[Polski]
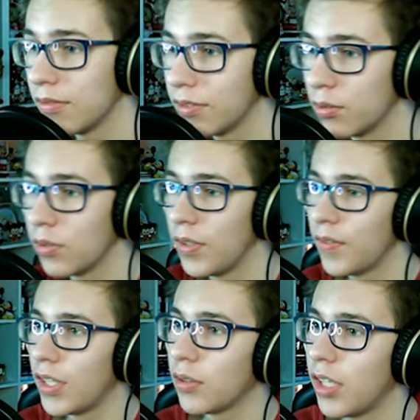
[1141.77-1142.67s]
w
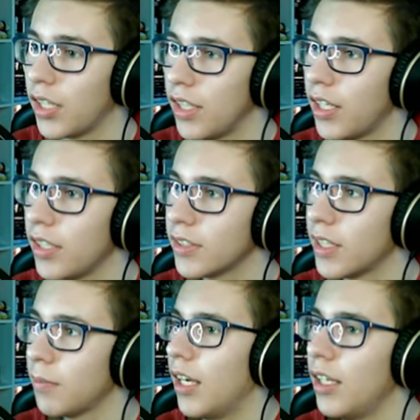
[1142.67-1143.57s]
survival to ja nie
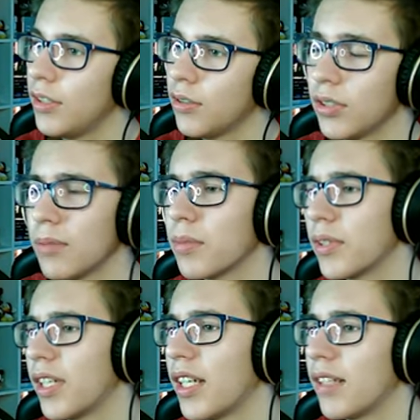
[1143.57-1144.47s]
jestem. Ale coś tam
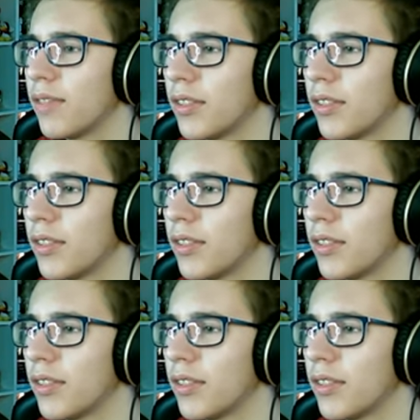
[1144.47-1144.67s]
potrafię.